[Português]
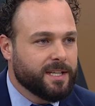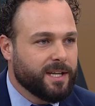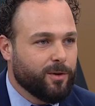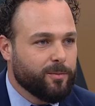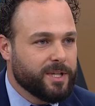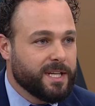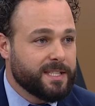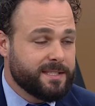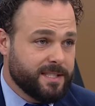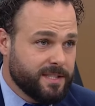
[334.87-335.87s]
da
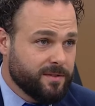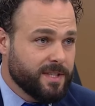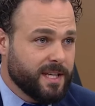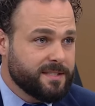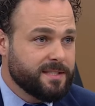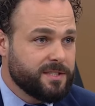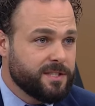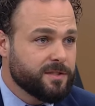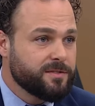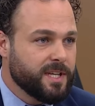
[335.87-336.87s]
comunidade, sejam
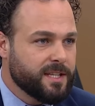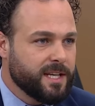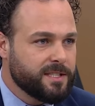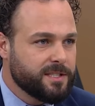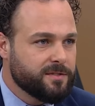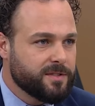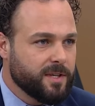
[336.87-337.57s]
assistidos e atendidos